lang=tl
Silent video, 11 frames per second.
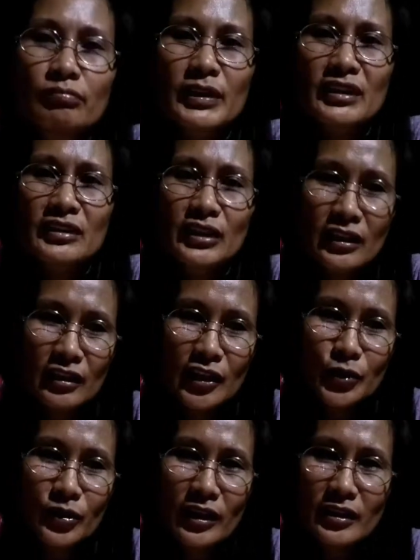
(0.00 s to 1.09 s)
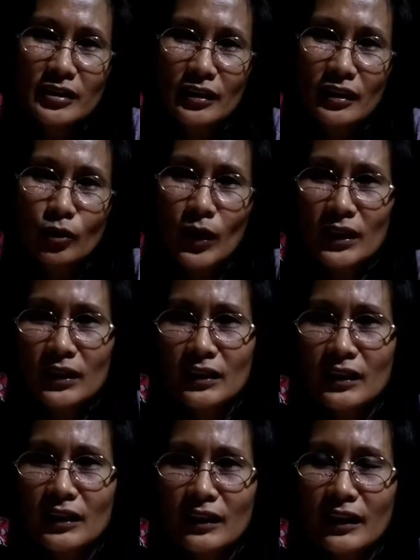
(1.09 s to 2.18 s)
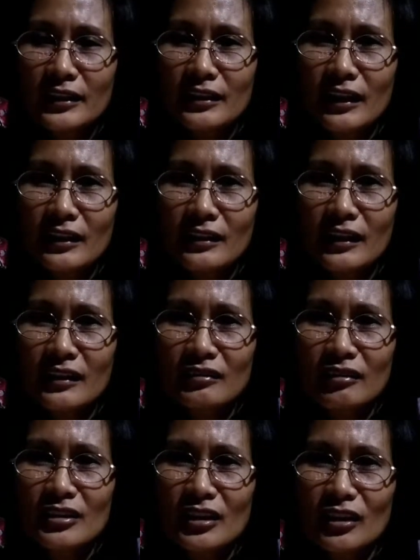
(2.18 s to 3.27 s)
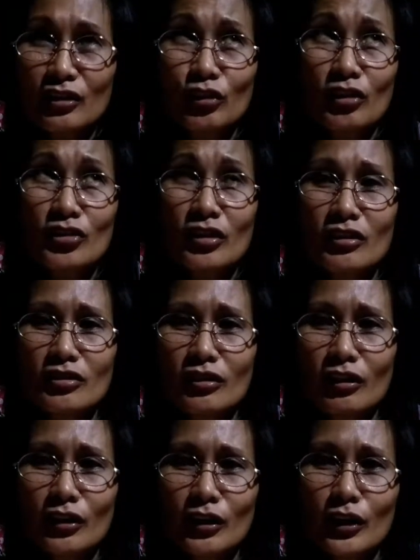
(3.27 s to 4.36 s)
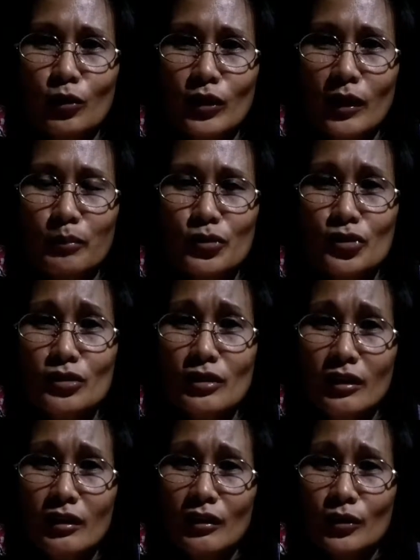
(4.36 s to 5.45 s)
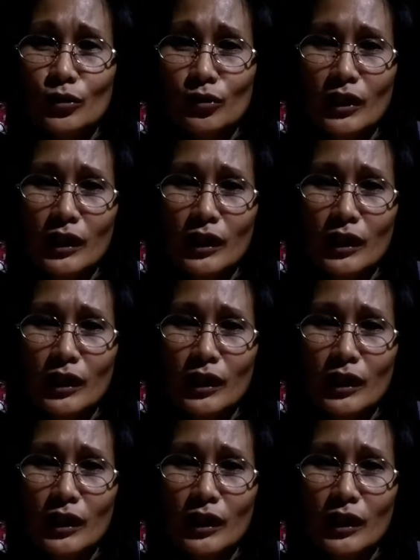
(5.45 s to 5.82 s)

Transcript: Pasensya na kayo guys sa quality ng light natin kasi taas-taas ng ilaw tapos itong